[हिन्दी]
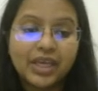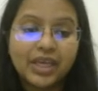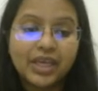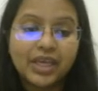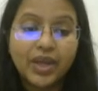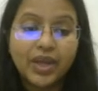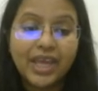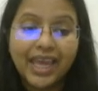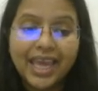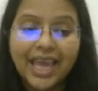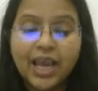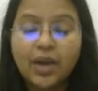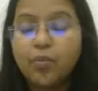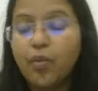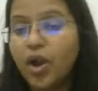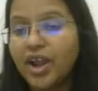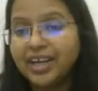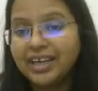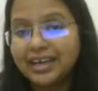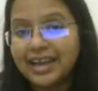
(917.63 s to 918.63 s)
कोई एक
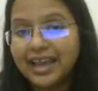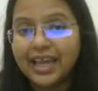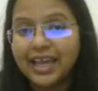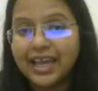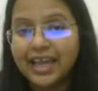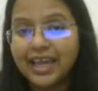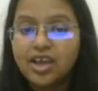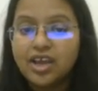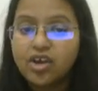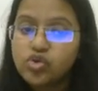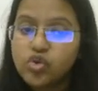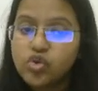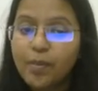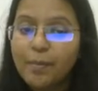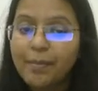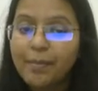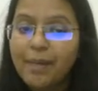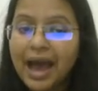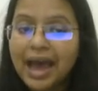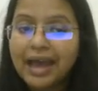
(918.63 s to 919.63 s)
पॉइंट नया है
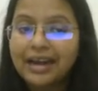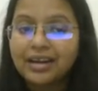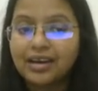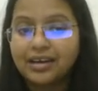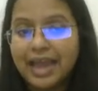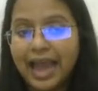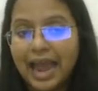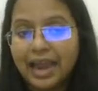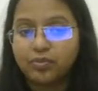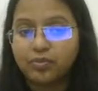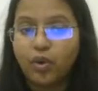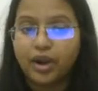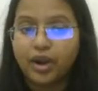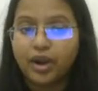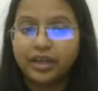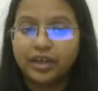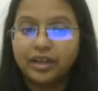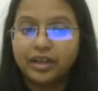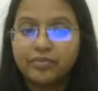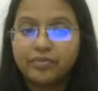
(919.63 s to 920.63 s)
सो मार्क डैट
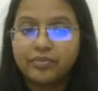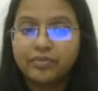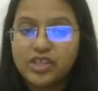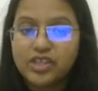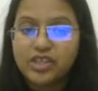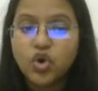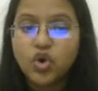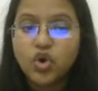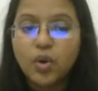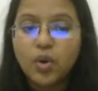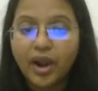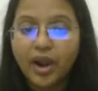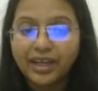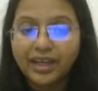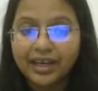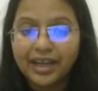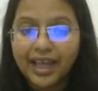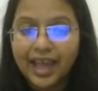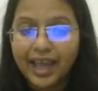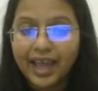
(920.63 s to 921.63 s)
पॉइंट जो
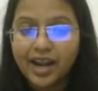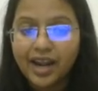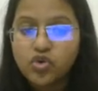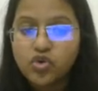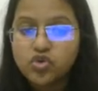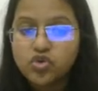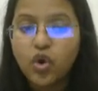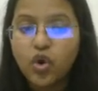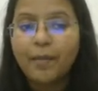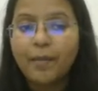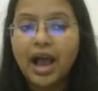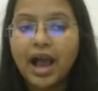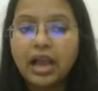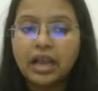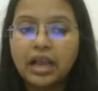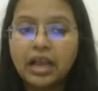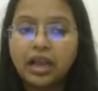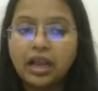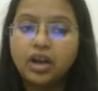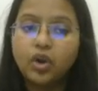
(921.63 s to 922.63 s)
पॉइंट नया है ना उसको
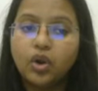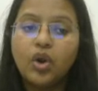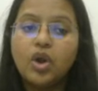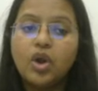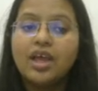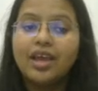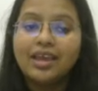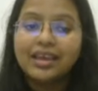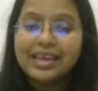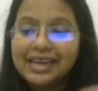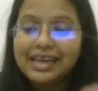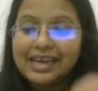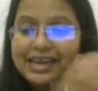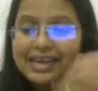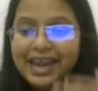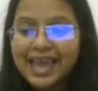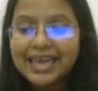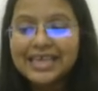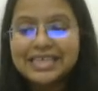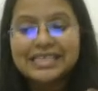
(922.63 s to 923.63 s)
मार्क कर लो कि
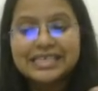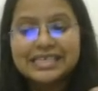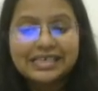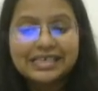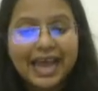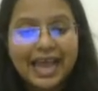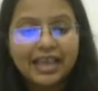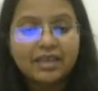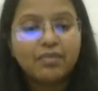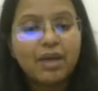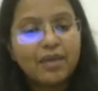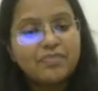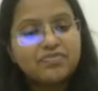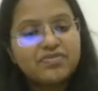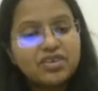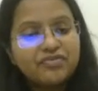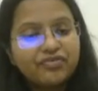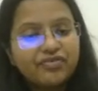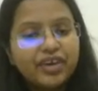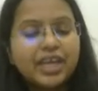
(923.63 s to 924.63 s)
नेक्स्ट टाइम आप
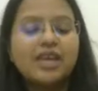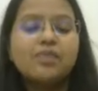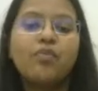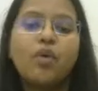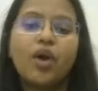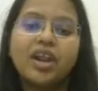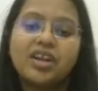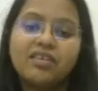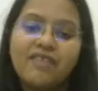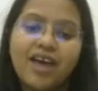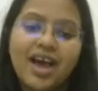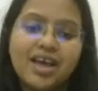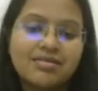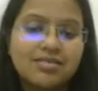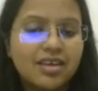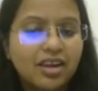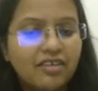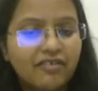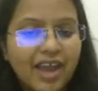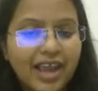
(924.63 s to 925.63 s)
सिर्फ वही पॉइंट वहाँ
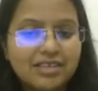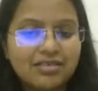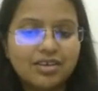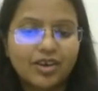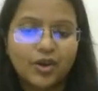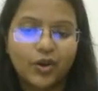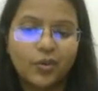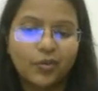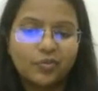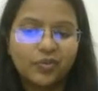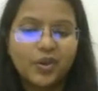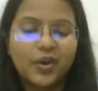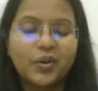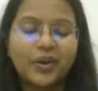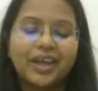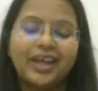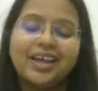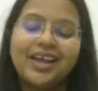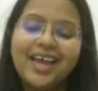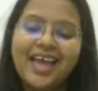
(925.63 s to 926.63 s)
से रिवाइज करो
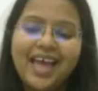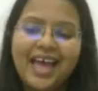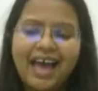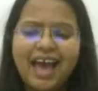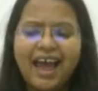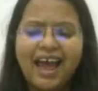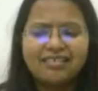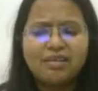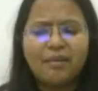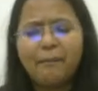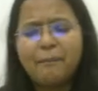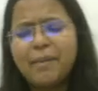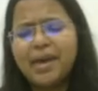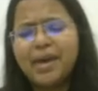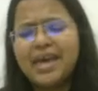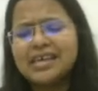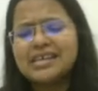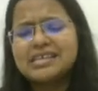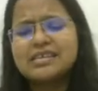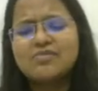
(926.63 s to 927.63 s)
ओके एंड द
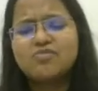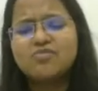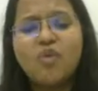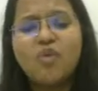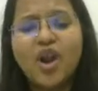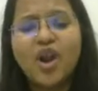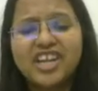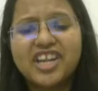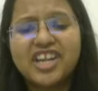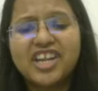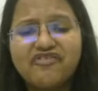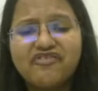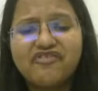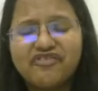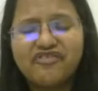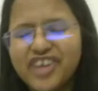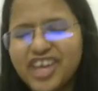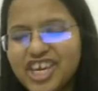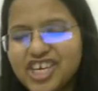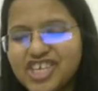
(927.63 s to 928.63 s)
बेस्ट
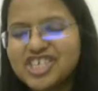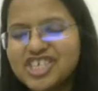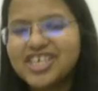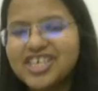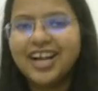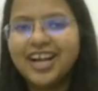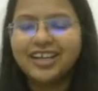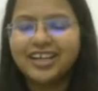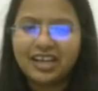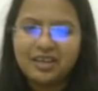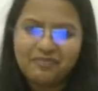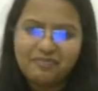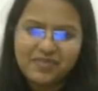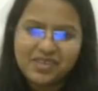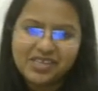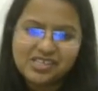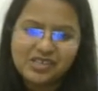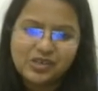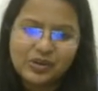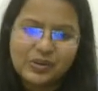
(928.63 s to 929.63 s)
मोटिवेशनल टिप
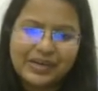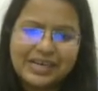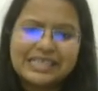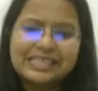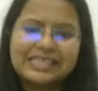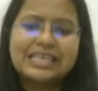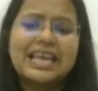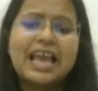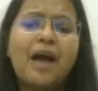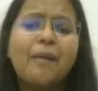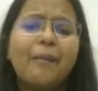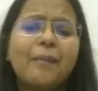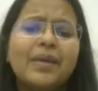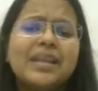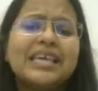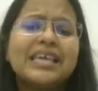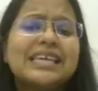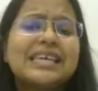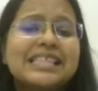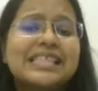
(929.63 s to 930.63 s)
स्टूडेंट्स की
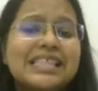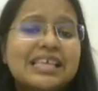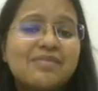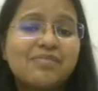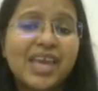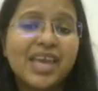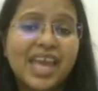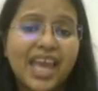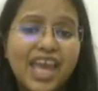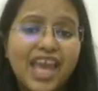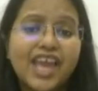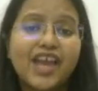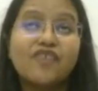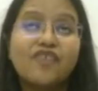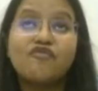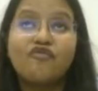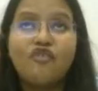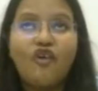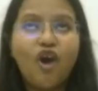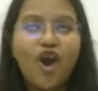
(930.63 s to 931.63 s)
अपनी किसी भी एक
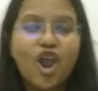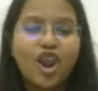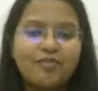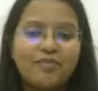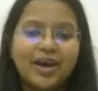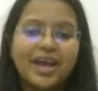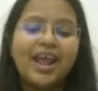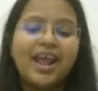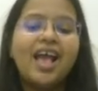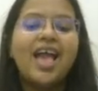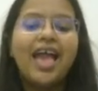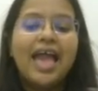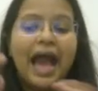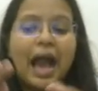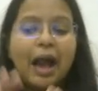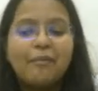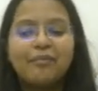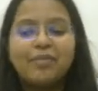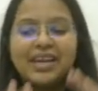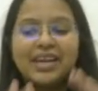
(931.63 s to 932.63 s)
वॉल पर
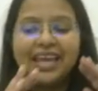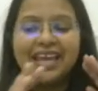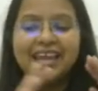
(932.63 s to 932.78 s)
अपने